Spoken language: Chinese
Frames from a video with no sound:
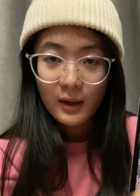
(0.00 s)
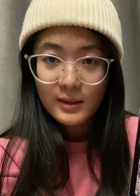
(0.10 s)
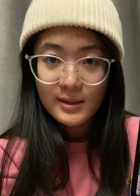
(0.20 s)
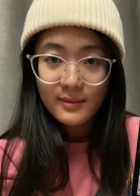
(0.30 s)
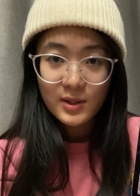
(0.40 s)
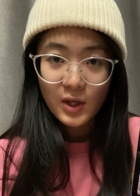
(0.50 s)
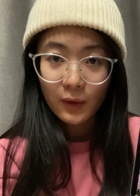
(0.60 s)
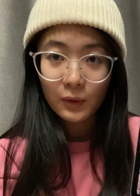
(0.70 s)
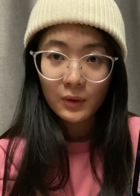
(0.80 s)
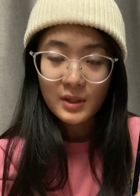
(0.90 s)
基本上
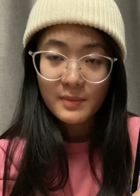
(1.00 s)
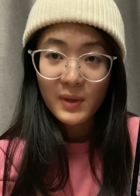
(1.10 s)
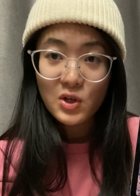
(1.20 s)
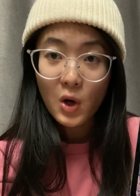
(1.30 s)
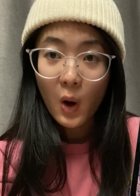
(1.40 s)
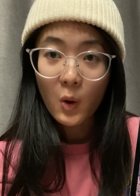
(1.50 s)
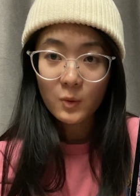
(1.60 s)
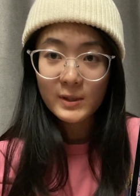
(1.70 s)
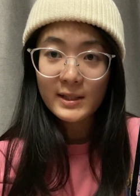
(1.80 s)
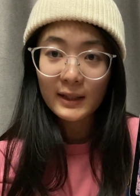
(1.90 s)
都已经变成红
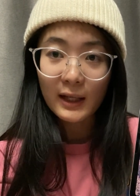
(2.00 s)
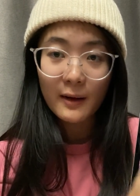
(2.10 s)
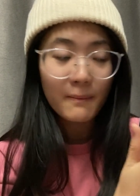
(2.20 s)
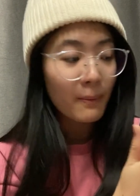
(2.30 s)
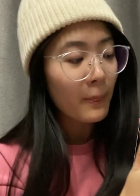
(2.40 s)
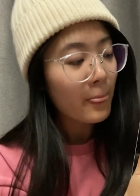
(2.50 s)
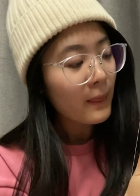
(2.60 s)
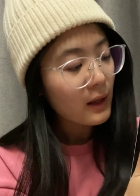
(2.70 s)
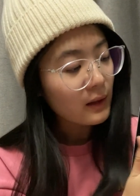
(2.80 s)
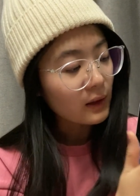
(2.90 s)
色了。
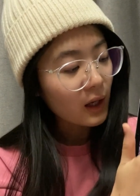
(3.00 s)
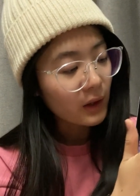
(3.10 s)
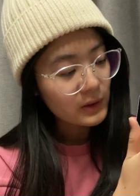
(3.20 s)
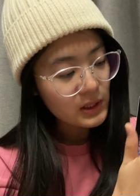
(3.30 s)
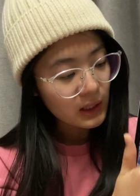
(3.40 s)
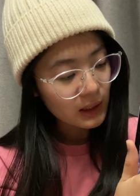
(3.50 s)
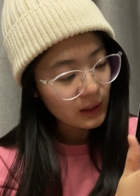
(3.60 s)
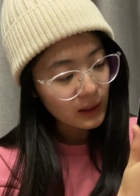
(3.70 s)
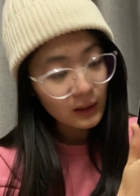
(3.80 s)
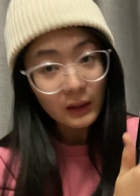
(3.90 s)
然后这
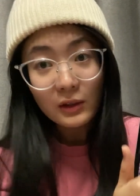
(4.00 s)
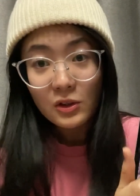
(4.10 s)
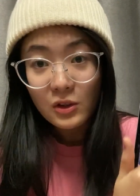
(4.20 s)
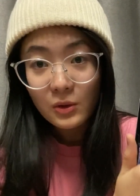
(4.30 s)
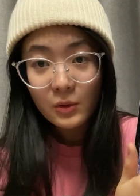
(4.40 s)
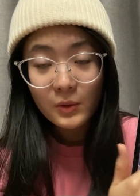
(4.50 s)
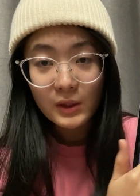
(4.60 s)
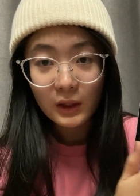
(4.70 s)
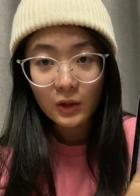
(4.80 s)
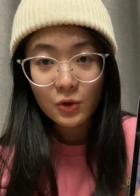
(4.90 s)
个是绿
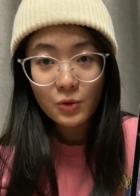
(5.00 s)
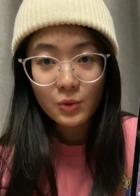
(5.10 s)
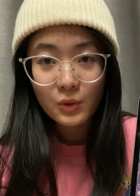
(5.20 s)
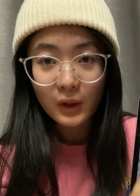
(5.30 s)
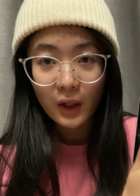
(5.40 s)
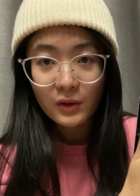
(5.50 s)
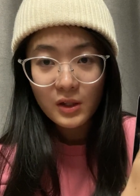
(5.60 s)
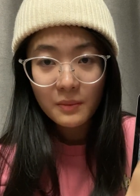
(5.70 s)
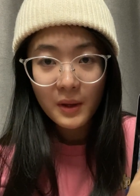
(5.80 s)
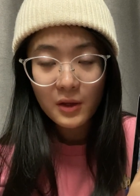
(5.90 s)
色的树，然后
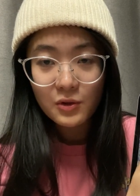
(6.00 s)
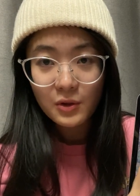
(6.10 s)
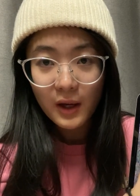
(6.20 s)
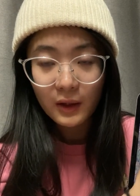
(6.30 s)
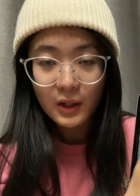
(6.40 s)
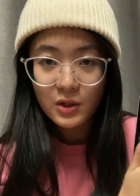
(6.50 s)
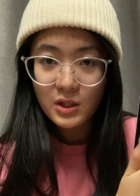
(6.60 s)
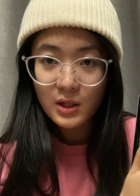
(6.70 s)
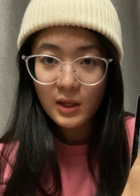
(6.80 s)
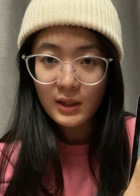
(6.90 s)
这边就要更
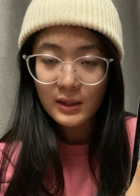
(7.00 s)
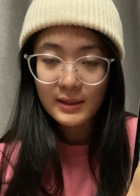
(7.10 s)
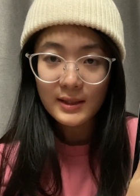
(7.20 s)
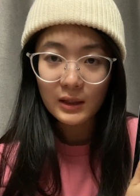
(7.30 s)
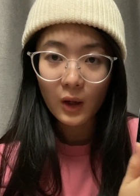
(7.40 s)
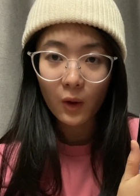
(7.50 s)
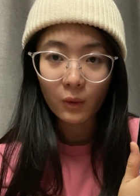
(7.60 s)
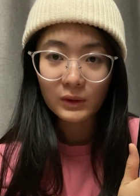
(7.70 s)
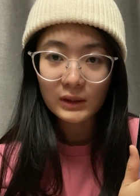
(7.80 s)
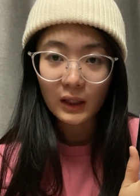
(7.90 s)
深一些的
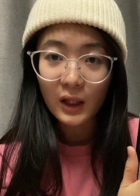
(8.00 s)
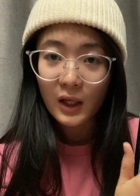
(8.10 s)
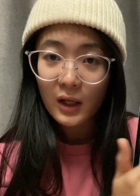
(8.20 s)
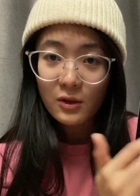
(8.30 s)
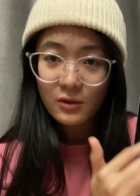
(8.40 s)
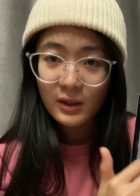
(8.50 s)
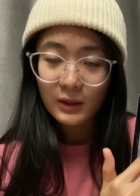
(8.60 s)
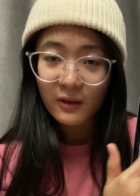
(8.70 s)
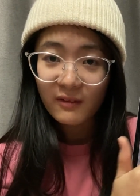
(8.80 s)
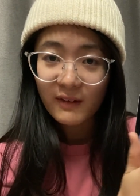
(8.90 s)
红色，所以你
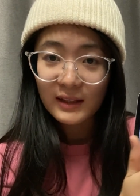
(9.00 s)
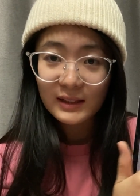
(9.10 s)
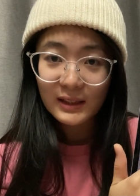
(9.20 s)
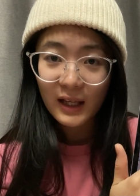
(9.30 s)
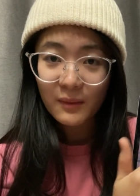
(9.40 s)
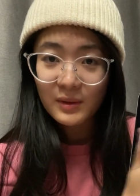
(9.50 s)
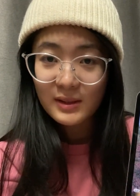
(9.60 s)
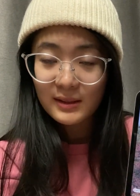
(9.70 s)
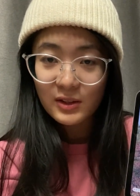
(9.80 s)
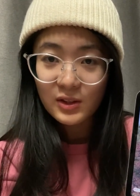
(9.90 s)
会发现它们
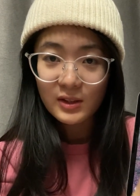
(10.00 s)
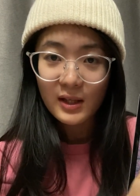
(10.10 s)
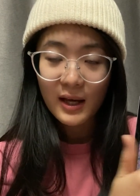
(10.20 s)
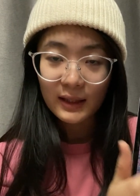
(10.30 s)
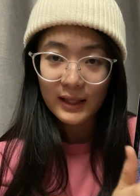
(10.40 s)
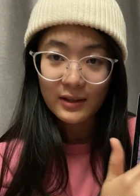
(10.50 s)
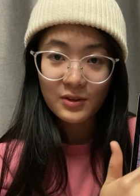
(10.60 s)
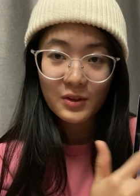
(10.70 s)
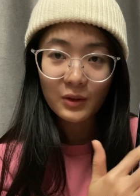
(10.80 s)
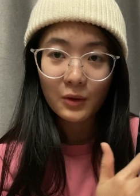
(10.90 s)
其实颜
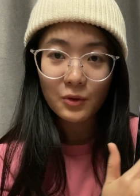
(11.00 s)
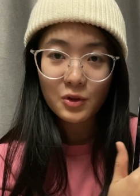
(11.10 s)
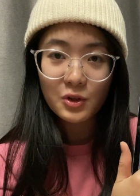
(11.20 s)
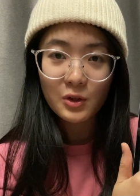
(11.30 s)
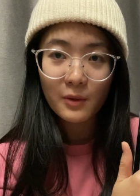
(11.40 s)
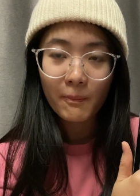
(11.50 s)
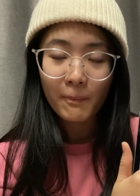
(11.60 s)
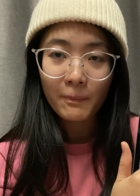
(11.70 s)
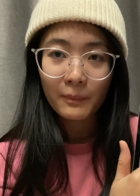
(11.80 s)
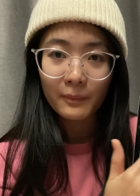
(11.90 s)
色都是
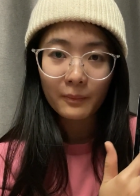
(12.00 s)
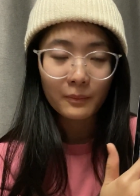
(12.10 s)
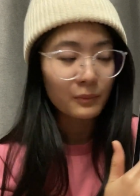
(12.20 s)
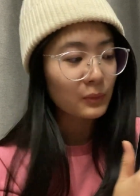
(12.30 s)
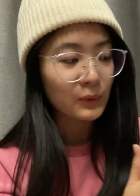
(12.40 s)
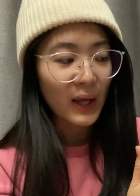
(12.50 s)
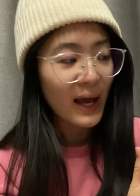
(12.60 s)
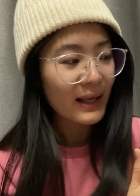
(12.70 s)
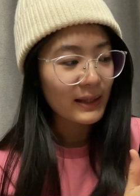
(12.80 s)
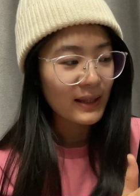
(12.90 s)
嗯不
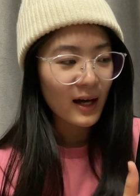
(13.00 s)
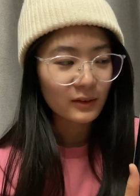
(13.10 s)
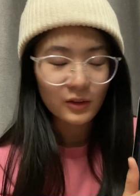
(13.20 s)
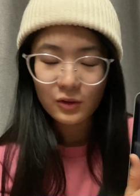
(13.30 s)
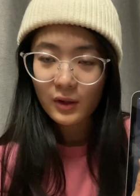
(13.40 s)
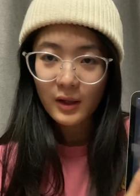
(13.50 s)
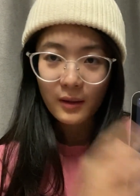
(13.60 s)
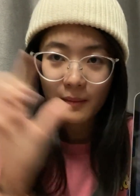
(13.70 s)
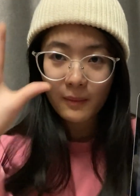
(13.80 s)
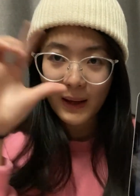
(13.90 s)
太一样的，所
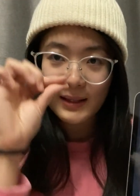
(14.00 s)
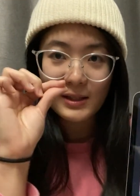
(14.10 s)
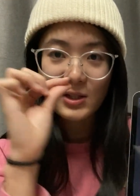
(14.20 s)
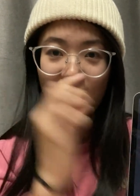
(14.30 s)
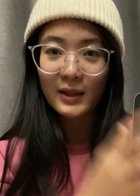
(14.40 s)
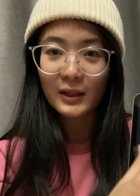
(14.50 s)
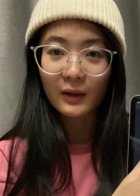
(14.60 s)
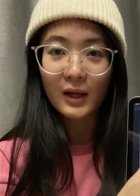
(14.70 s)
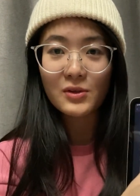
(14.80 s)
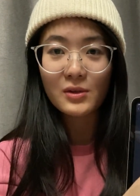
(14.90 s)
以拍起照来的
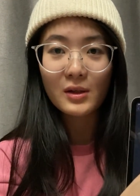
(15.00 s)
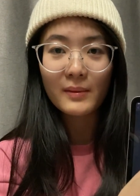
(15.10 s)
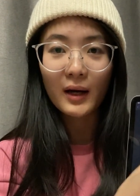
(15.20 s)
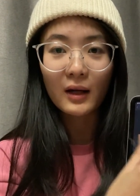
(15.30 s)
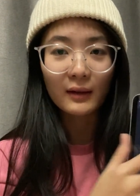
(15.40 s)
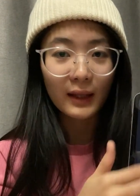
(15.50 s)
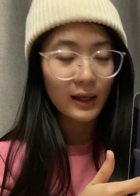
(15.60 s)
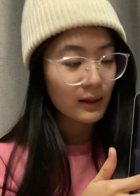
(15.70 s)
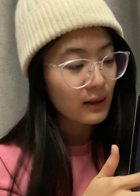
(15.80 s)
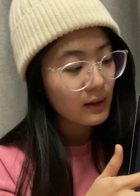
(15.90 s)
话就特别好看。